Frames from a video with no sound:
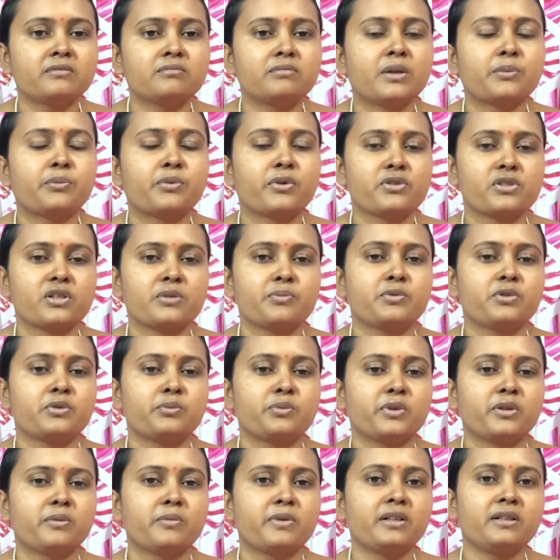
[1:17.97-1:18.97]
বা পর্যাপ্ত
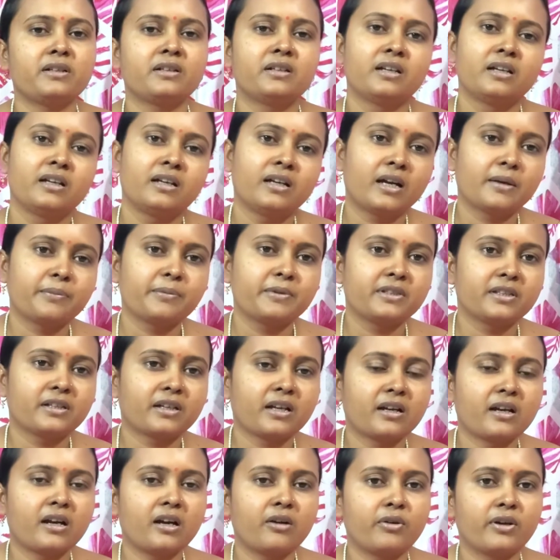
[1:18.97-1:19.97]
পরিমাণ আপনি
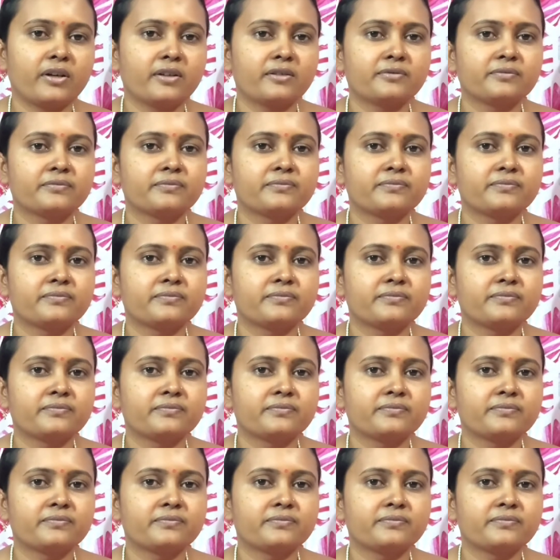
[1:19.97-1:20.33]
তাকে খাওয়ান